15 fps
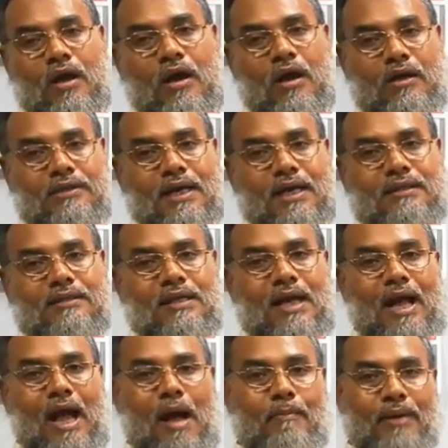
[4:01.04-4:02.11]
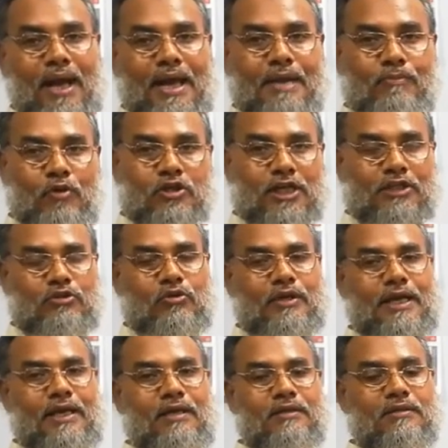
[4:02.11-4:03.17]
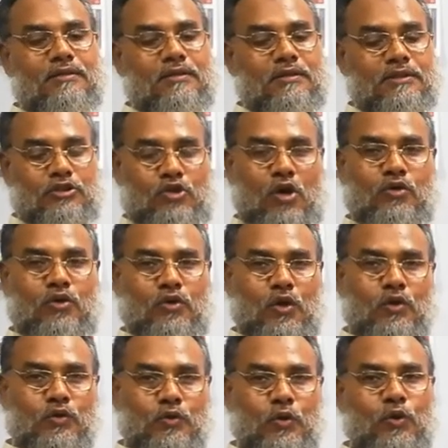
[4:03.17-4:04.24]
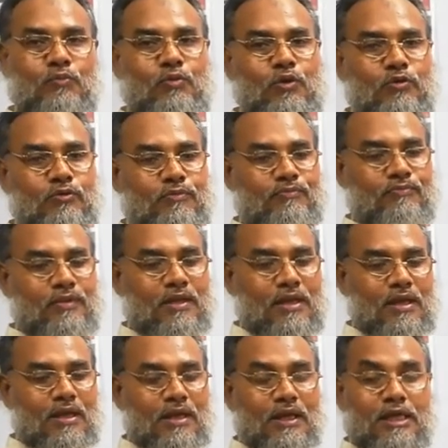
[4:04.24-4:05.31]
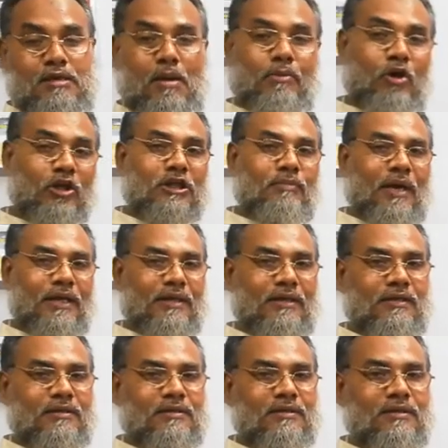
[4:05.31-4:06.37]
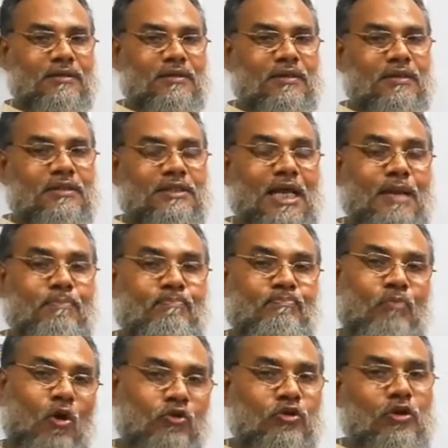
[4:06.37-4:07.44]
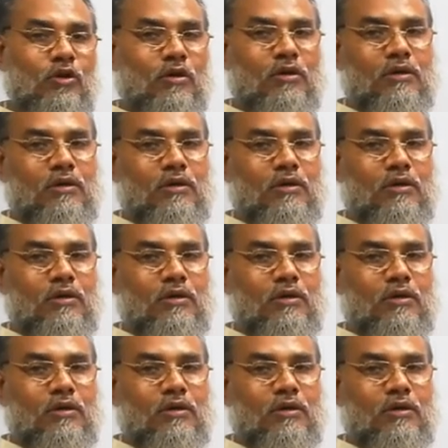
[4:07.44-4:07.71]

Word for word: অর্থাৎ আমরা এই পলি সাহিত্যকে যে সংরক্ষণ করবো কীভাবে করতে পারি সেই পথও